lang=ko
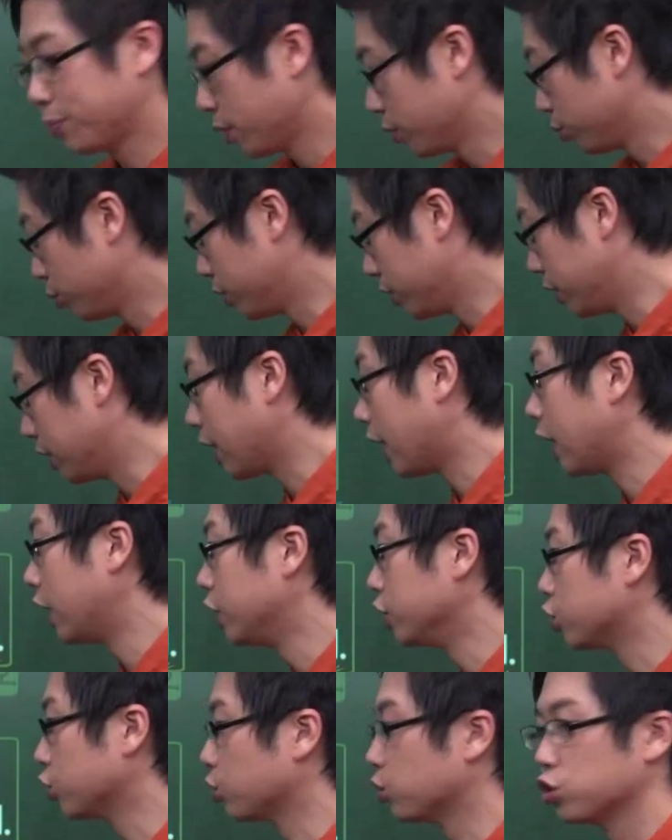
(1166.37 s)
표현 우리
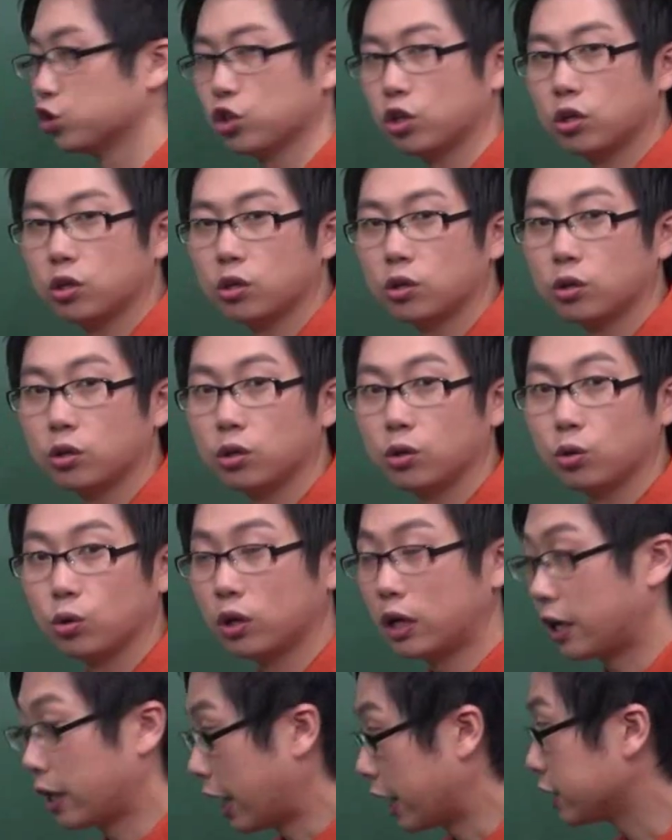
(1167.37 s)
알죠, 그죠?
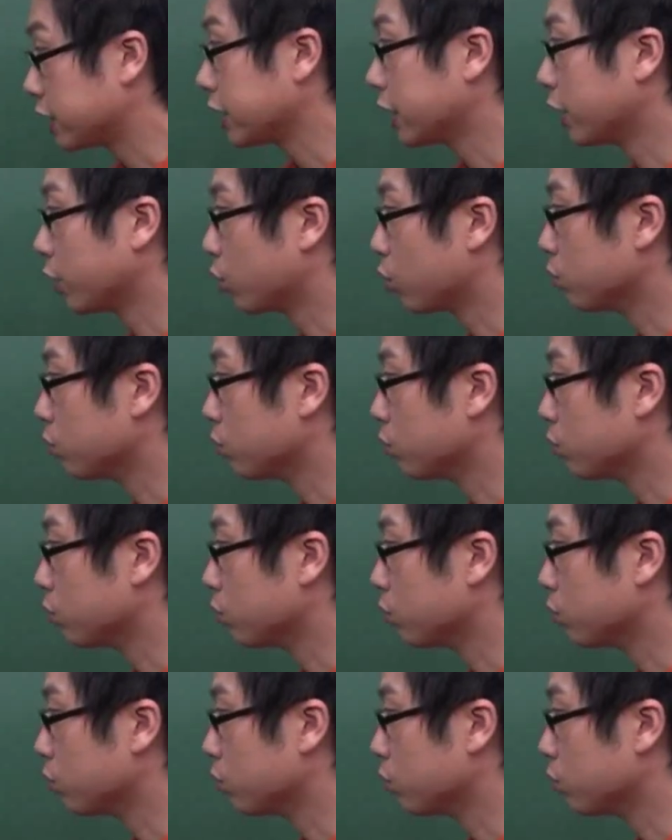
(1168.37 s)
했잖아요,